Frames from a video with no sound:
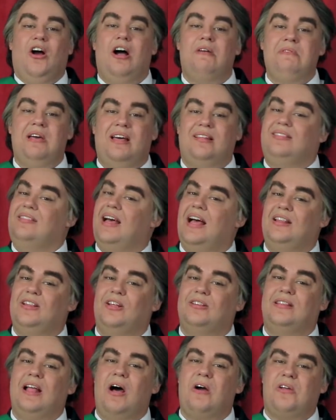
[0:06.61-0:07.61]
Começando
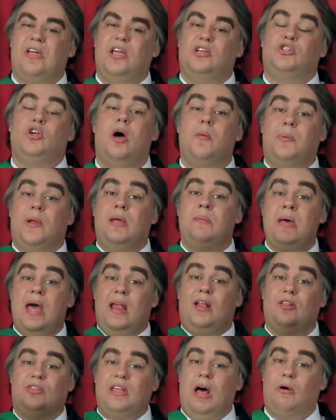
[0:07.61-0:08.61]
o Talk Show,
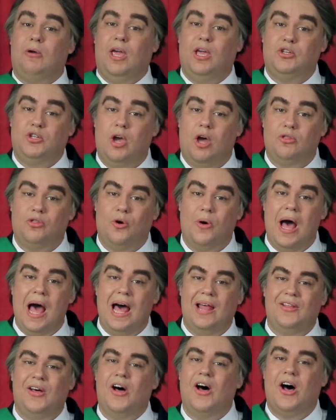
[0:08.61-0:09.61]
primeiro Talk Show do
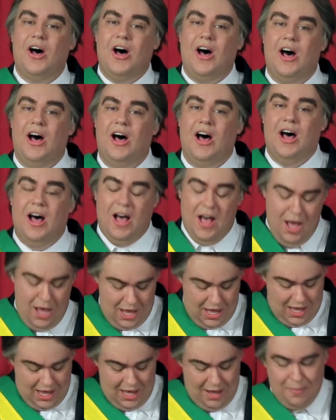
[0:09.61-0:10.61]

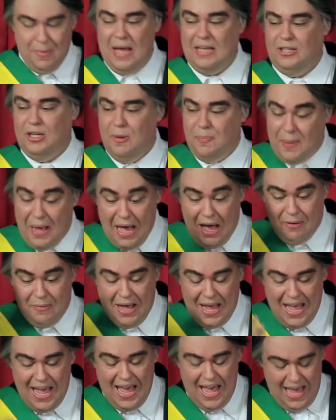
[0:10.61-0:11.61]
ano! Bate
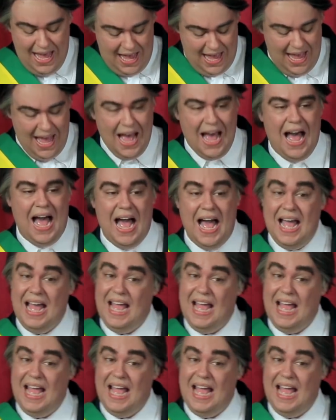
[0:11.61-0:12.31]
palma aí!